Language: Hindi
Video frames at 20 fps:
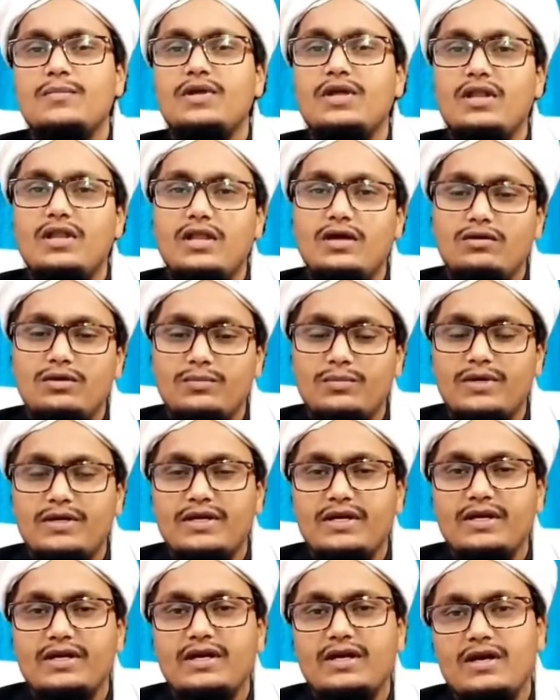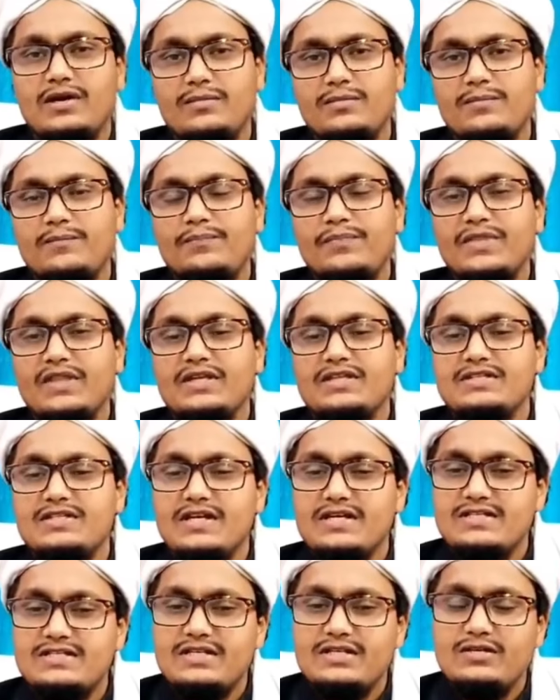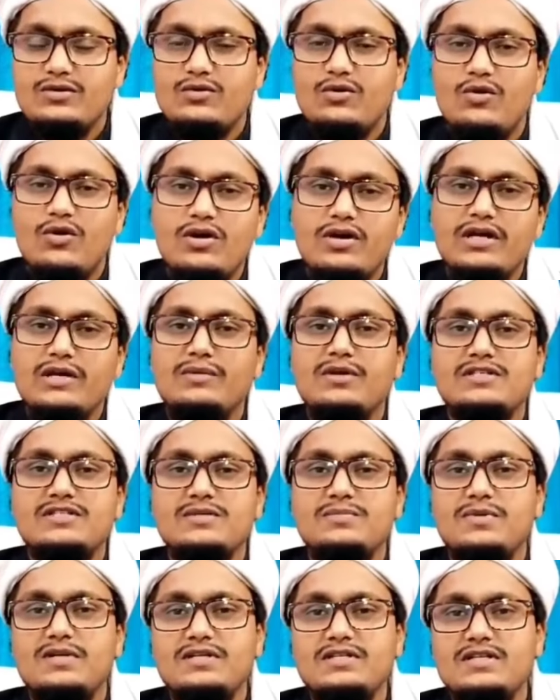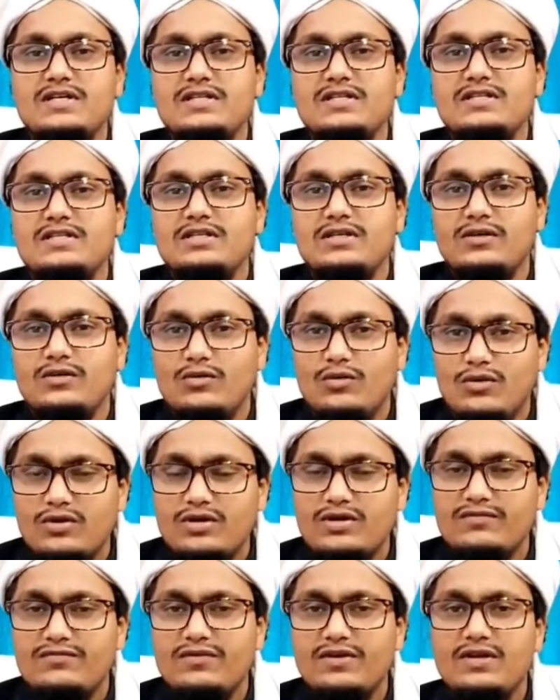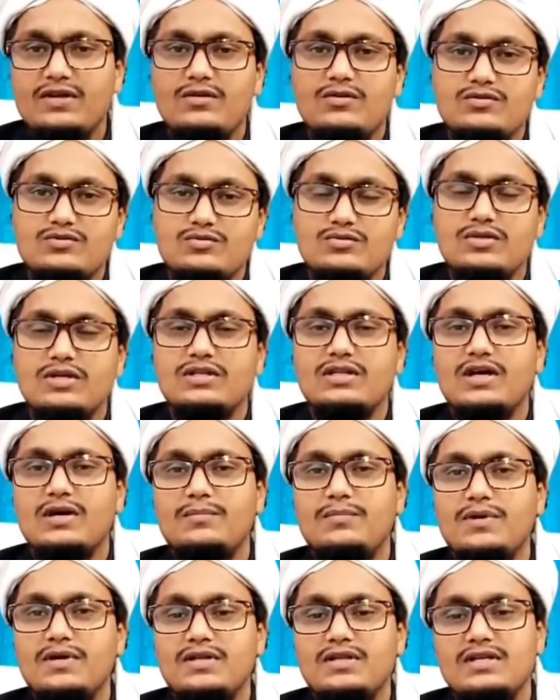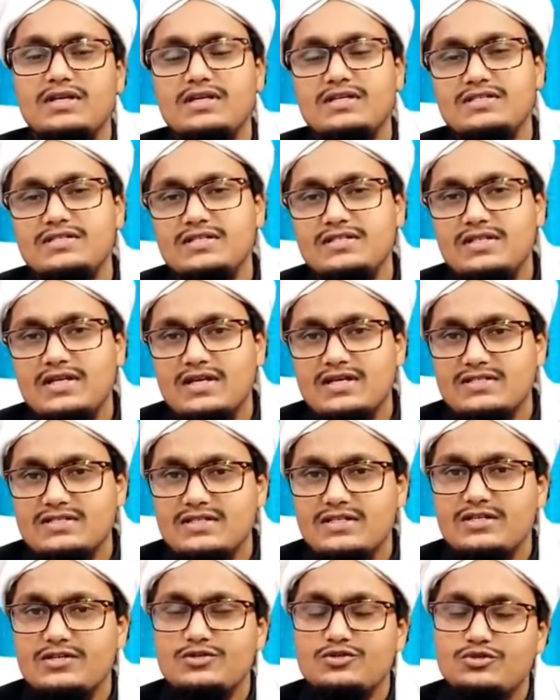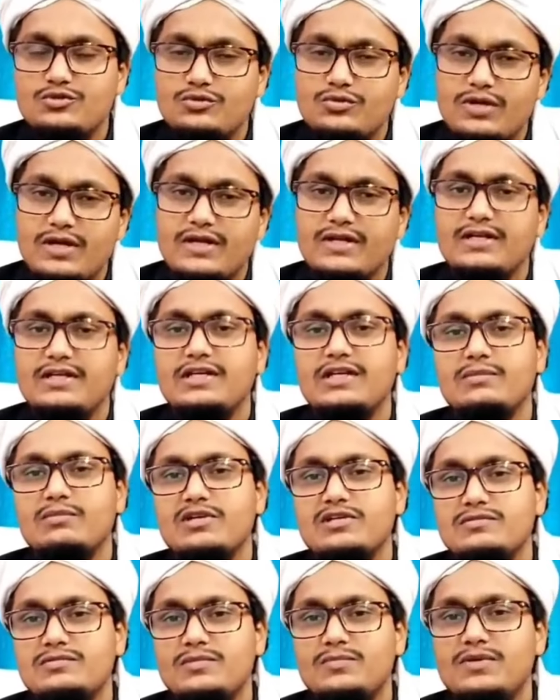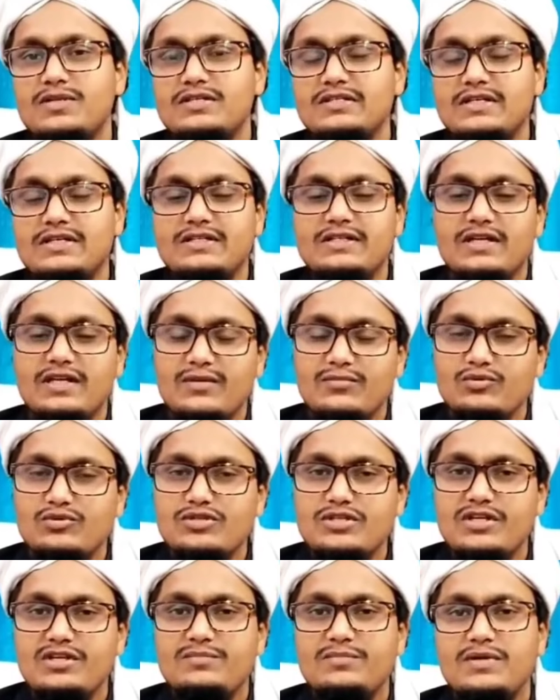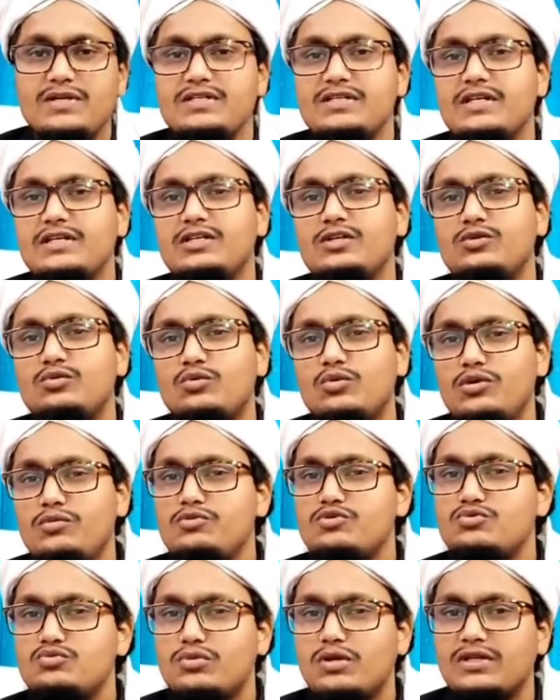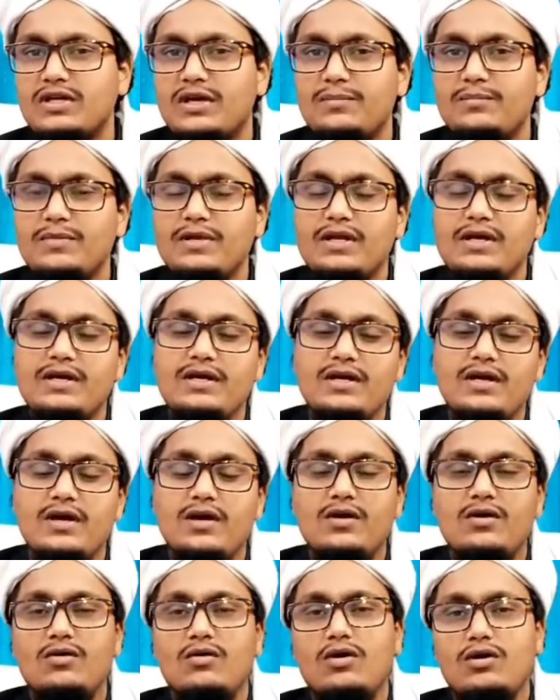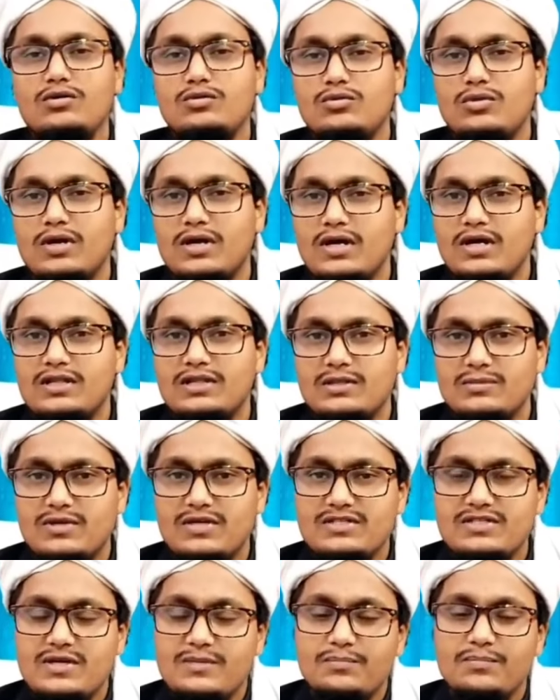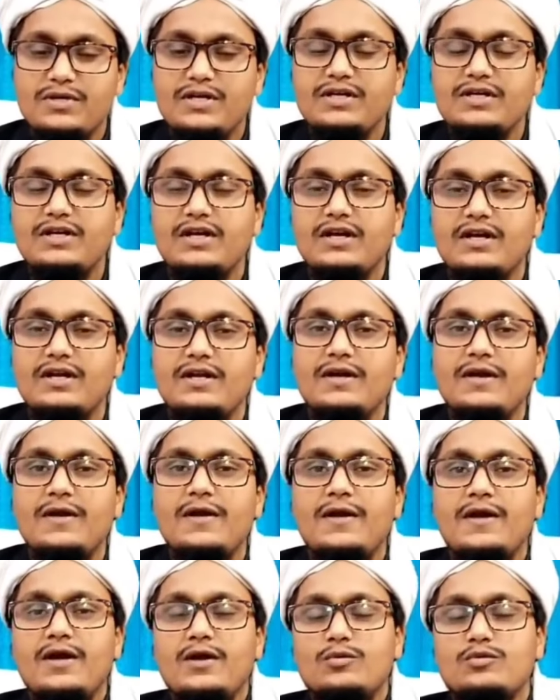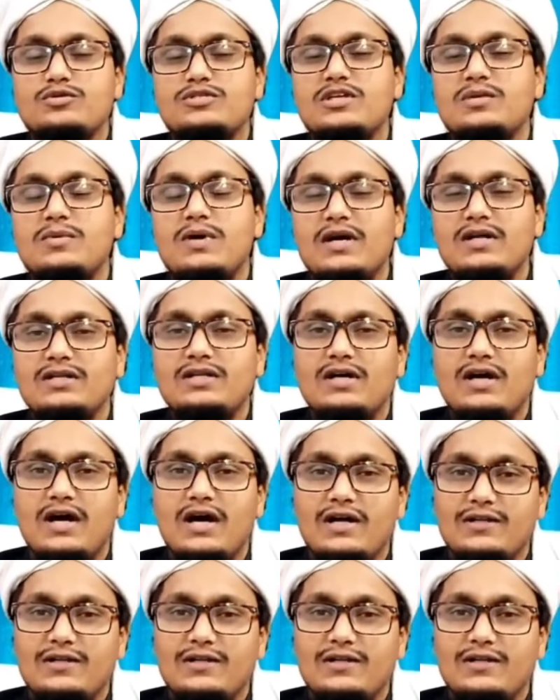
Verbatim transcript: फिर अल्लाह अकबर कहकर आप जैसे और नमाज़ें पढ़ी जाती हैं और नफल और सुन्नत आप पढ़ते हैं इसी तरह से शुक्राने की नमाज़ भी पढ़ी जाएगी अलहमद शरीफ पढ़ी जाएगी कोई भी सूरत आप मिलाएँ और दो रकात नमाज़ कंप्लीट कर लें उसके बाद